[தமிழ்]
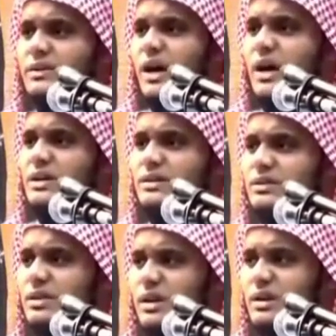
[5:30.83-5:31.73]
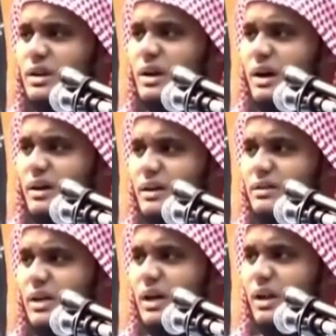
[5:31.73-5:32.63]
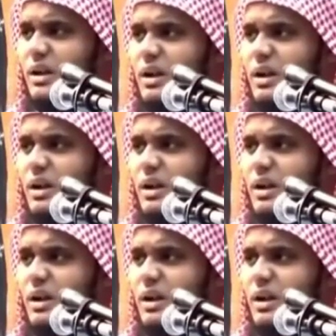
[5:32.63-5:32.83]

தாய் தந்தை என்ற காரணத்தால்